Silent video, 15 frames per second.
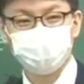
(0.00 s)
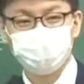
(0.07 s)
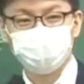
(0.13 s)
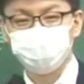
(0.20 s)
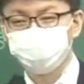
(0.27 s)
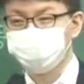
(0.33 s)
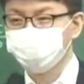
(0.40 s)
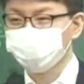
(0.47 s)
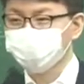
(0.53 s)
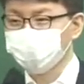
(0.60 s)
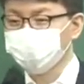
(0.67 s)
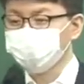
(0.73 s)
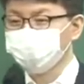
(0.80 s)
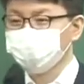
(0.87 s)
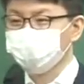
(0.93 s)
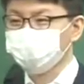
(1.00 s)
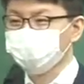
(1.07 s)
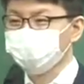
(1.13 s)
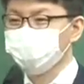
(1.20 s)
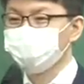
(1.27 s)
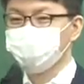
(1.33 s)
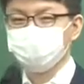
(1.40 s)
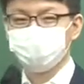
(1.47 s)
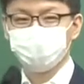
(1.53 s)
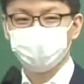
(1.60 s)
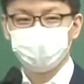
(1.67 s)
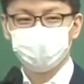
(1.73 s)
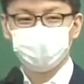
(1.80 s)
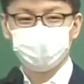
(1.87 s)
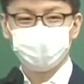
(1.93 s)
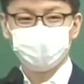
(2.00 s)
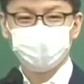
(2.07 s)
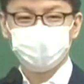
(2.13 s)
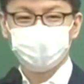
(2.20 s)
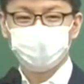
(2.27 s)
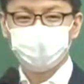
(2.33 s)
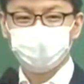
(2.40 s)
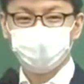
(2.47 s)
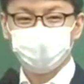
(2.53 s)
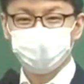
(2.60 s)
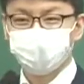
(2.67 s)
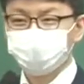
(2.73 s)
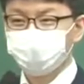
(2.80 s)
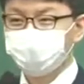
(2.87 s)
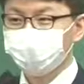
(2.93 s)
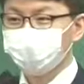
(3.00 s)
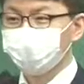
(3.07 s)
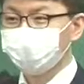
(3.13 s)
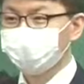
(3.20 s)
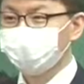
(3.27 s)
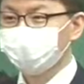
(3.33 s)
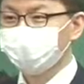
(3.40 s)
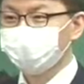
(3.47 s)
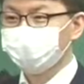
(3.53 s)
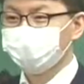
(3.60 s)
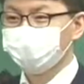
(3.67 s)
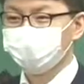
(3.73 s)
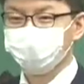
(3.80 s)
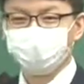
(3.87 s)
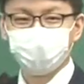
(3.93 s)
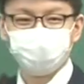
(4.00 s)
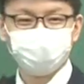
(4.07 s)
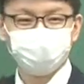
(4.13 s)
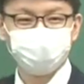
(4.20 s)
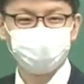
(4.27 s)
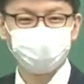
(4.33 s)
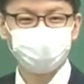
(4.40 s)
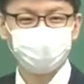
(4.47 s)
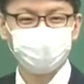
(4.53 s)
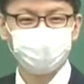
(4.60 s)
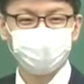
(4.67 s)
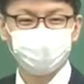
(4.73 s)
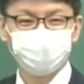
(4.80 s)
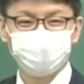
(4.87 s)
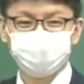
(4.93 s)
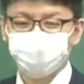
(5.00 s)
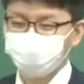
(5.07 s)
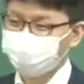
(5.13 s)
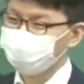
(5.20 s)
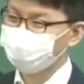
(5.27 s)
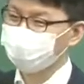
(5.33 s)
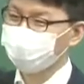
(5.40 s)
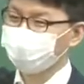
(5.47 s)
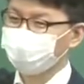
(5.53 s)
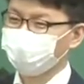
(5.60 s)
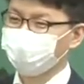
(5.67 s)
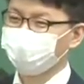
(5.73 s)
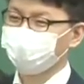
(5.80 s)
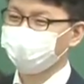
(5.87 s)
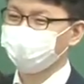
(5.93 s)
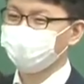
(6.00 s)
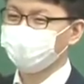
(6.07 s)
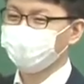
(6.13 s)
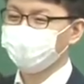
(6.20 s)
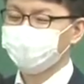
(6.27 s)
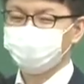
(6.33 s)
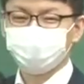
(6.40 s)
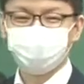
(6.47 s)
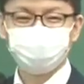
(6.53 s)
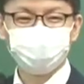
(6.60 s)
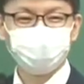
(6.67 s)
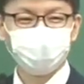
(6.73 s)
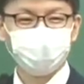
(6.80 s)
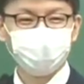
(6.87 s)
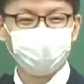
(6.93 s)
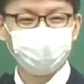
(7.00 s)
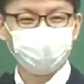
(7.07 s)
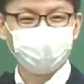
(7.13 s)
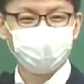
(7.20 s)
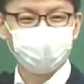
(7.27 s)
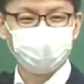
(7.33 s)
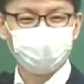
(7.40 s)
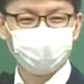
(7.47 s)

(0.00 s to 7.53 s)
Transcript: 잘 보시면 생각해 보세요. 멤버들이. 학자 나와. 대학 교수. 미세먼지 얘기 다 하고. 또 정부 관료 나와.